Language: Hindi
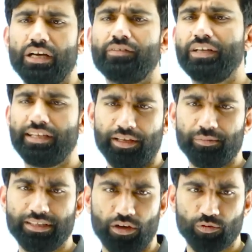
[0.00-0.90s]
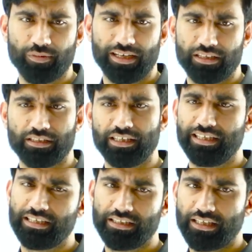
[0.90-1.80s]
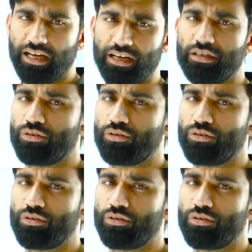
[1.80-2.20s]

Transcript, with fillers: चावल की भी दारू बनाती हैं लेकिन यहाँ